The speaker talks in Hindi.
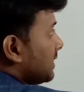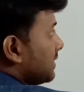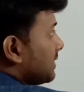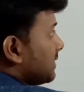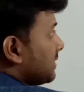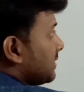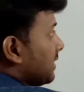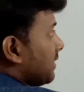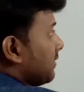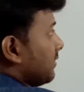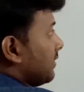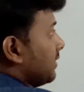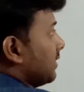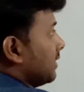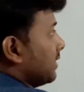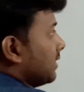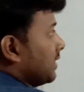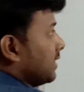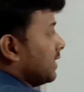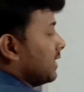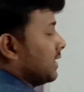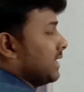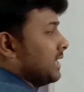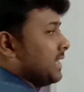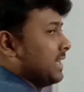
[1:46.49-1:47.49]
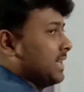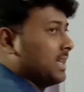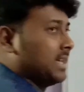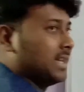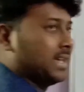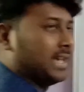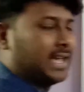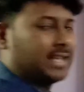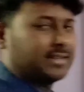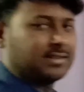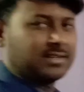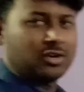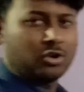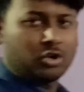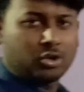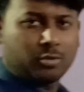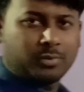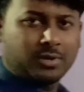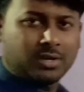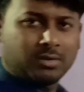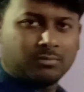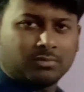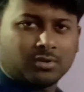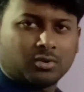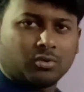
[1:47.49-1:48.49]
सेवन ऐसे और भी
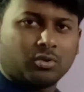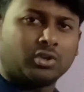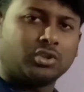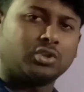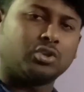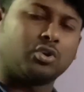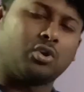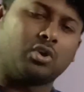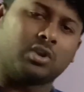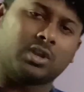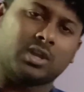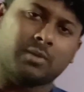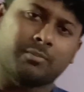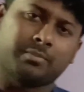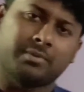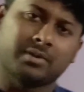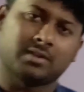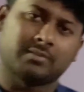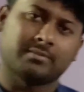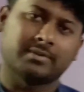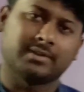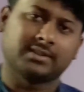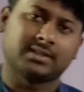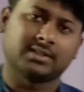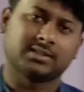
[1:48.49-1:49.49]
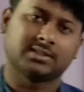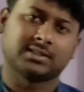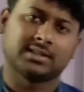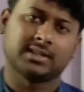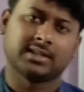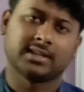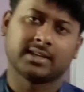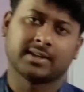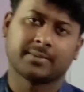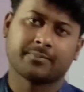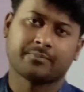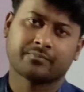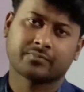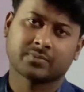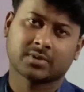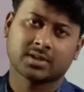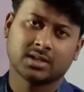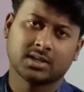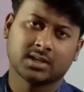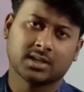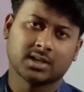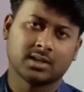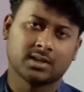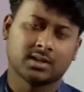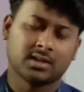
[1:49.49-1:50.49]
नंबर होंगे तो और के पेयर बनते चलेंगे
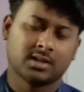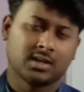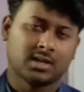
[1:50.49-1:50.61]
ठीक है